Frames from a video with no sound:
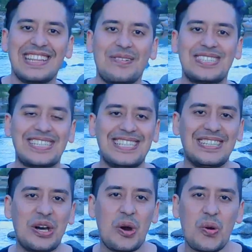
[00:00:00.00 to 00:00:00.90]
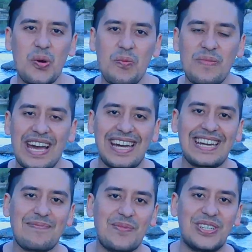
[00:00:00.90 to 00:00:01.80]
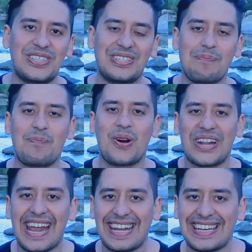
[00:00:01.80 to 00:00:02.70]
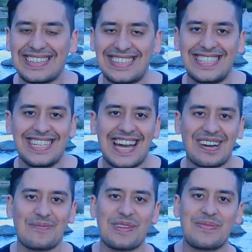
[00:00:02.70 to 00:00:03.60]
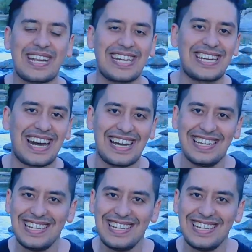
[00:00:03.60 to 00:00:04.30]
Estamos haciendo un viaje en moto por Argentina con mi pareja.